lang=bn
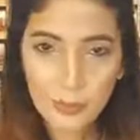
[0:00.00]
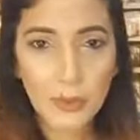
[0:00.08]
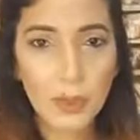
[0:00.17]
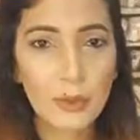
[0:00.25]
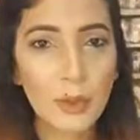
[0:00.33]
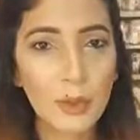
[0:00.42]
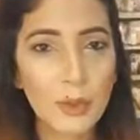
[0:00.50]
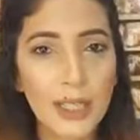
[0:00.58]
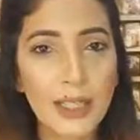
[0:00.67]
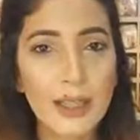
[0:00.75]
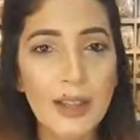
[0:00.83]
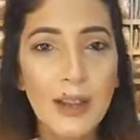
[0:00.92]
ছোট্ট একটা
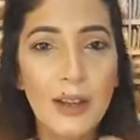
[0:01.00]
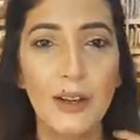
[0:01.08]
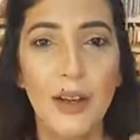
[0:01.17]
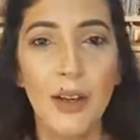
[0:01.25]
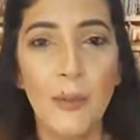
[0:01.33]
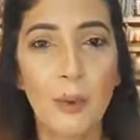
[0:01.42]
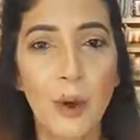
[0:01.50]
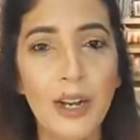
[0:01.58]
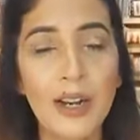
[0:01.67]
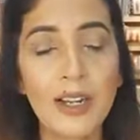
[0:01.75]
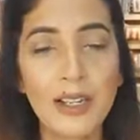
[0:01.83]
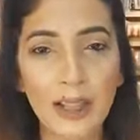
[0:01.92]
নিয়ে বনানী
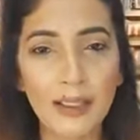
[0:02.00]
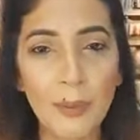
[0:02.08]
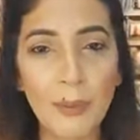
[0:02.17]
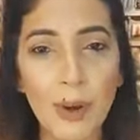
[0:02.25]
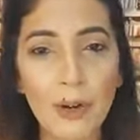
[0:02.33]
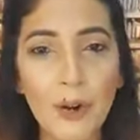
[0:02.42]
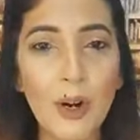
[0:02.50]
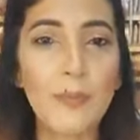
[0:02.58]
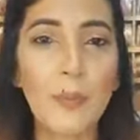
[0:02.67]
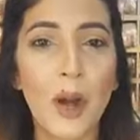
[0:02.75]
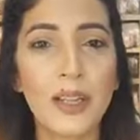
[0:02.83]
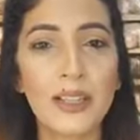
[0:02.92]
সাত নাম্বার রোড
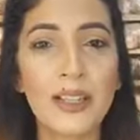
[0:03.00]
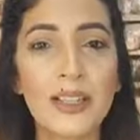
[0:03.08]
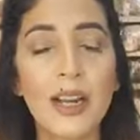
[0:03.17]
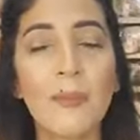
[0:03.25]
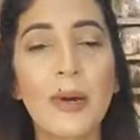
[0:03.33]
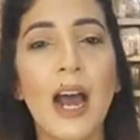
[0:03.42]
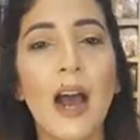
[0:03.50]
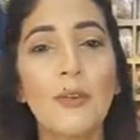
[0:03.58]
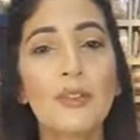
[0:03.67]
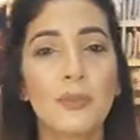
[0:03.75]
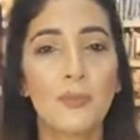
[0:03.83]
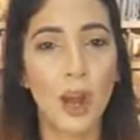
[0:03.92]
পঁয়ত্রিশ নাম্বার হাউস
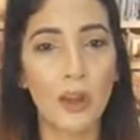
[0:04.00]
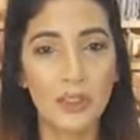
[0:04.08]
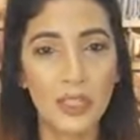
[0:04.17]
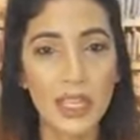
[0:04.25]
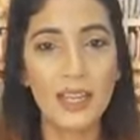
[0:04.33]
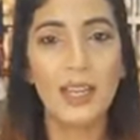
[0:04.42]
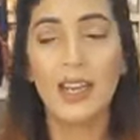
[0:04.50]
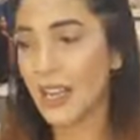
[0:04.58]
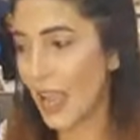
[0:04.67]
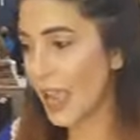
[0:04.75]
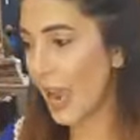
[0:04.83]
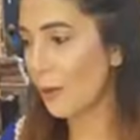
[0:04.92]
ব্লক জি
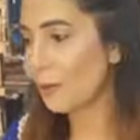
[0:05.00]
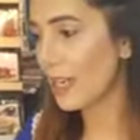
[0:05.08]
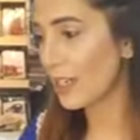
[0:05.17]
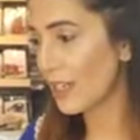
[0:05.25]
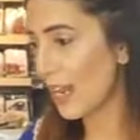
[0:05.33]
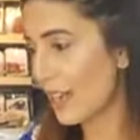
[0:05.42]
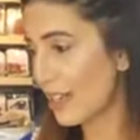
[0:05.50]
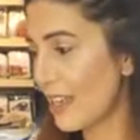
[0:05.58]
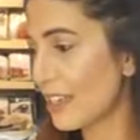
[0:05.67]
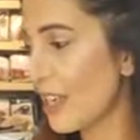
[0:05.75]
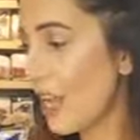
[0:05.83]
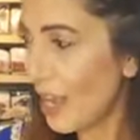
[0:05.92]
এই আউটলেটের অ্যাড্রেস
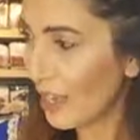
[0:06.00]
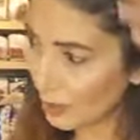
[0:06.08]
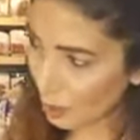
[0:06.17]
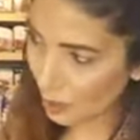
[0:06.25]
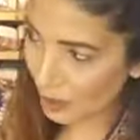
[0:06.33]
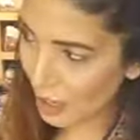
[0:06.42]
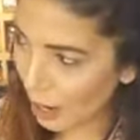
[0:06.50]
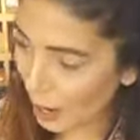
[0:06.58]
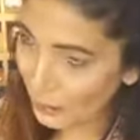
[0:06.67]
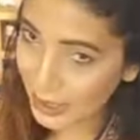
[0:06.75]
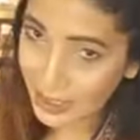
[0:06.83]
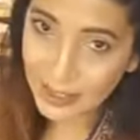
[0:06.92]
ধর
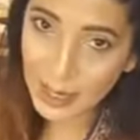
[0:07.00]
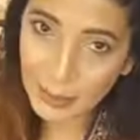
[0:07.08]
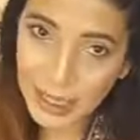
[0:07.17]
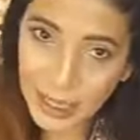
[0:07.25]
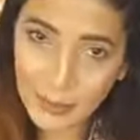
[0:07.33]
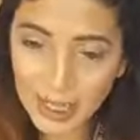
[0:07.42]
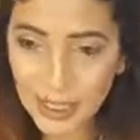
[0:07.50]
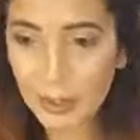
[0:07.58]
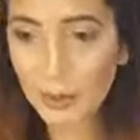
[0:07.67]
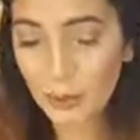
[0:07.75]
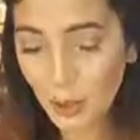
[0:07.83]
আমারটা নেই আমারটা বেশি সুন্দর